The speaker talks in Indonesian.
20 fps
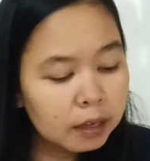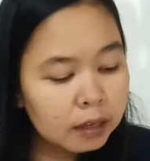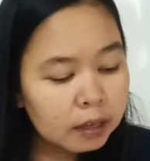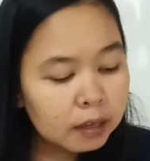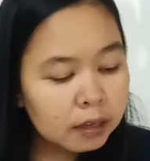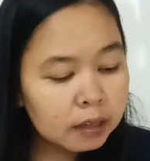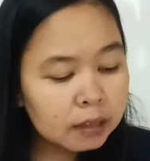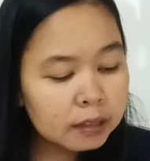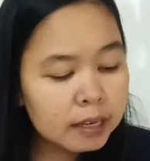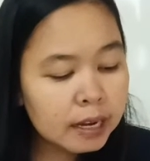
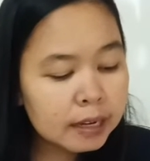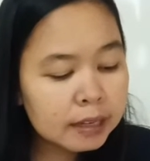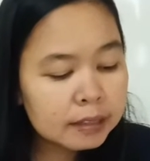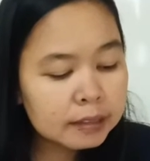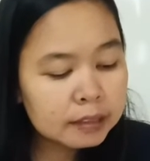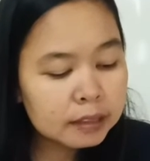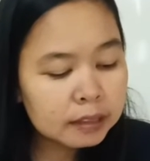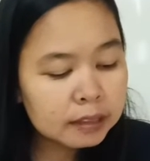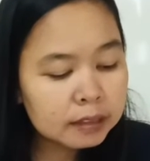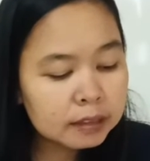eh,
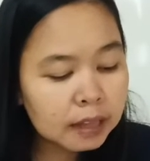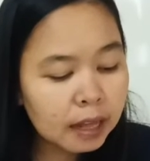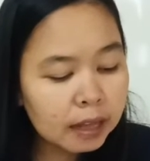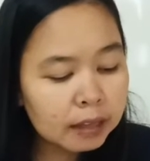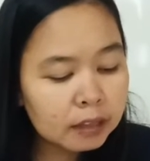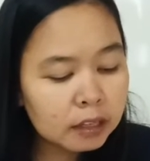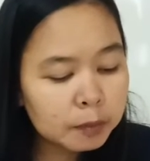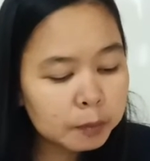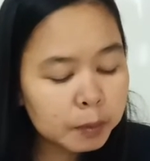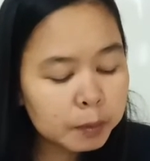dari cerita
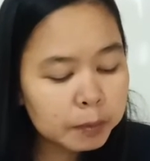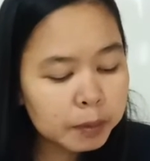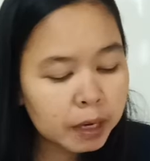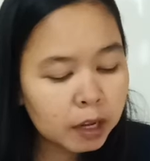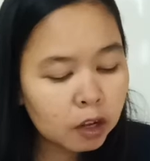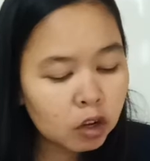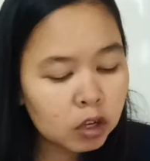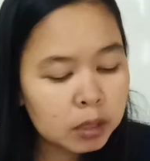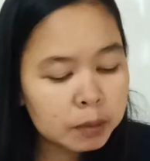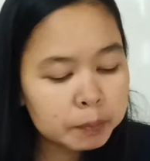atau
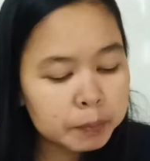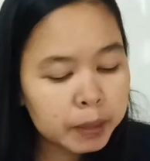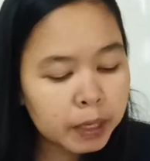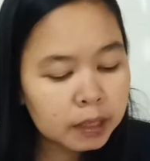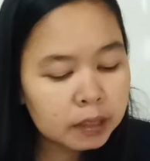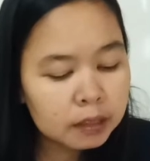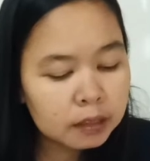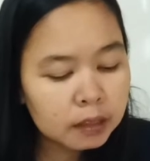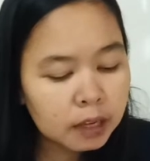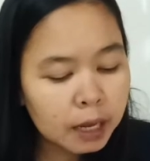pemenang
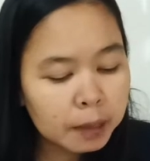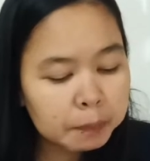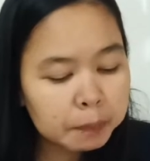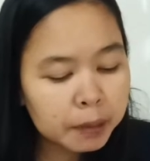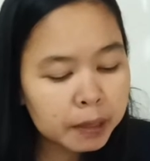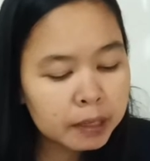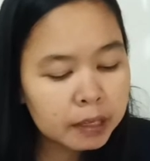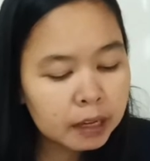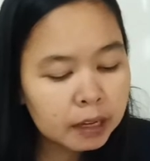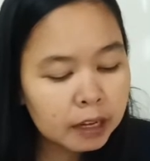olimpiade
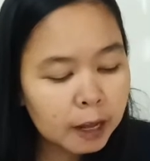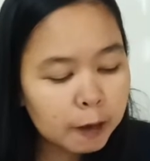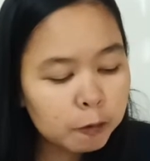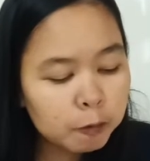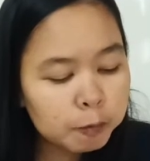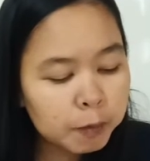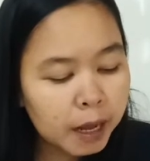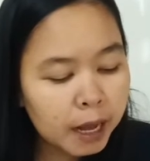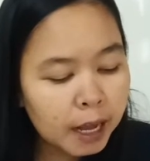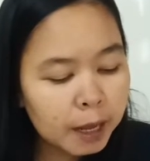apa yang
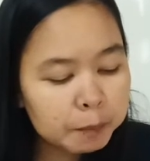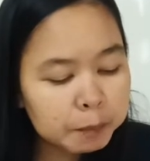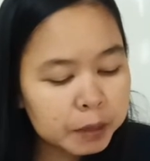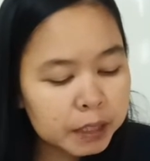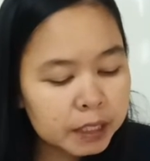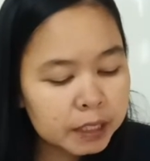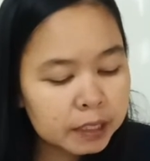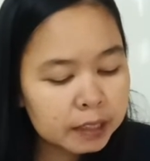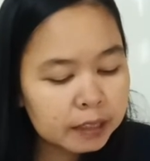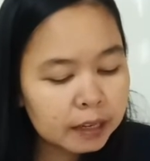kamu
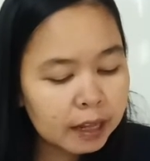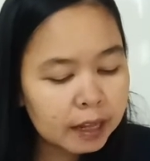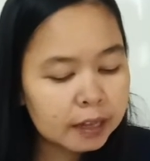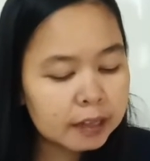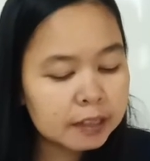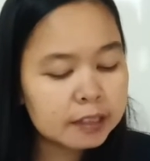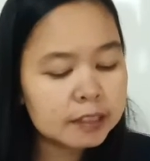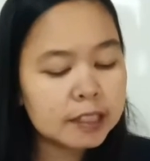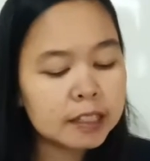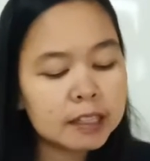pahami
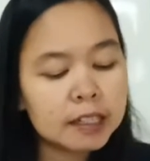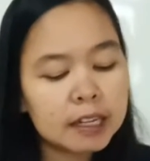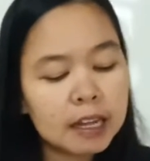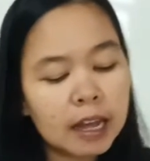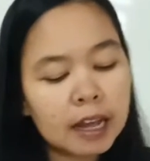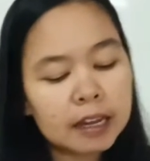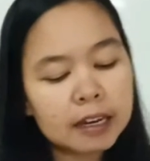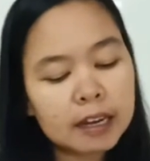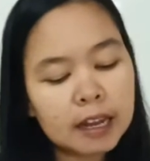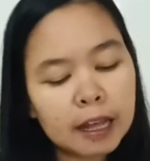nah di sini
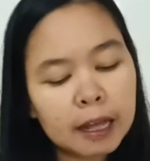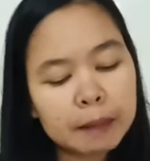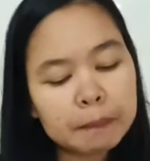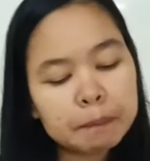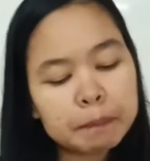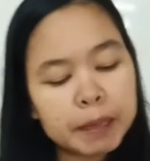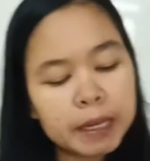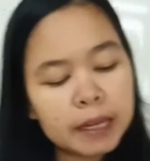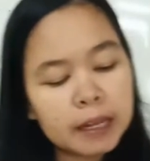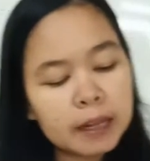
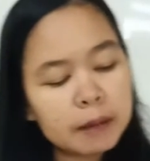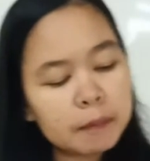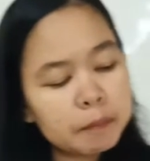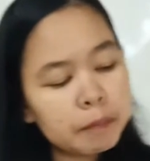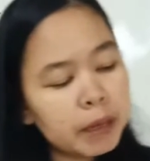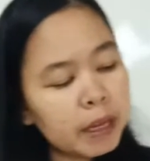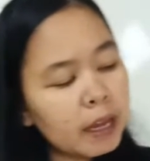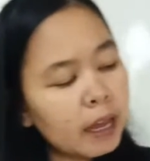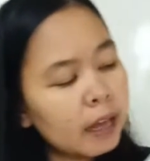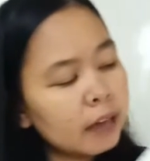ada B
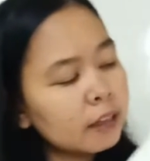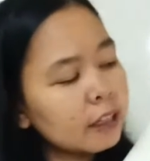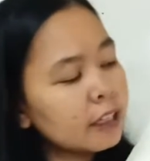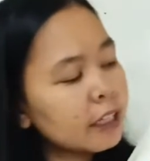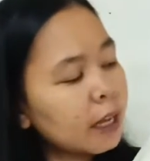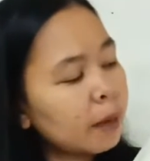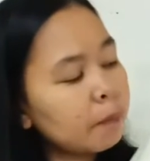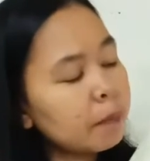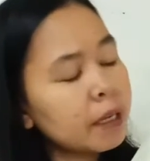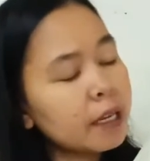B
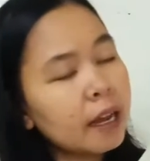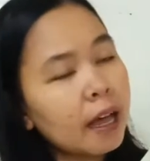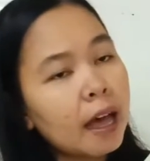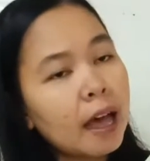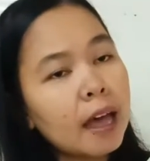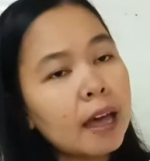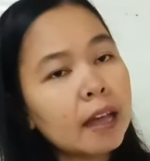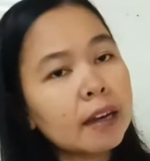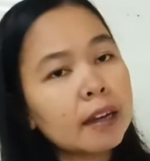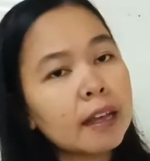artinya
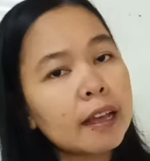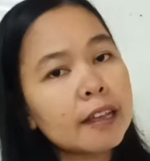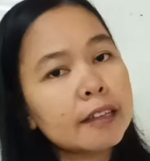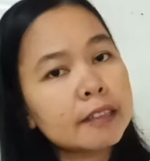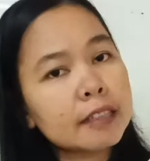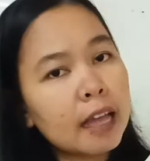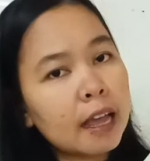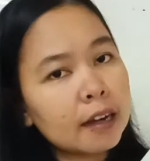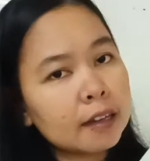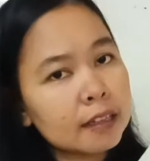benar
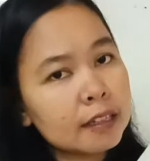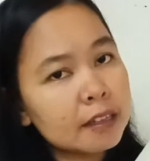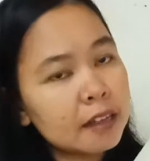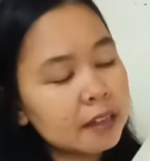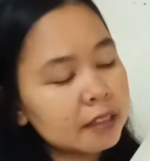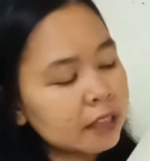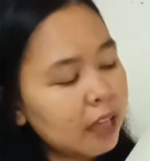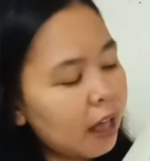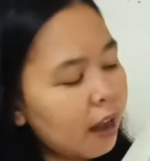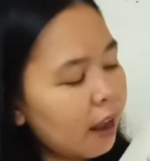S
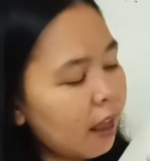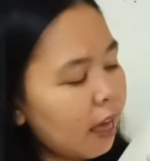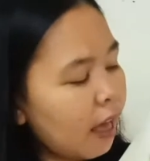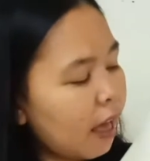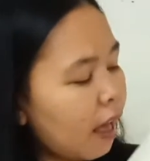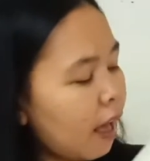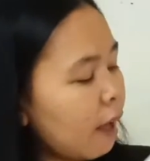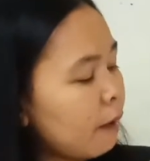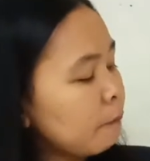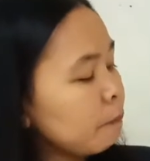artinya
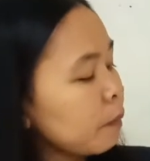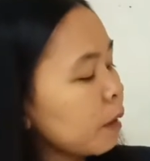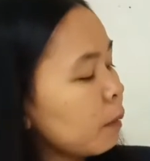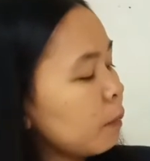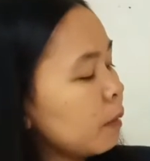salah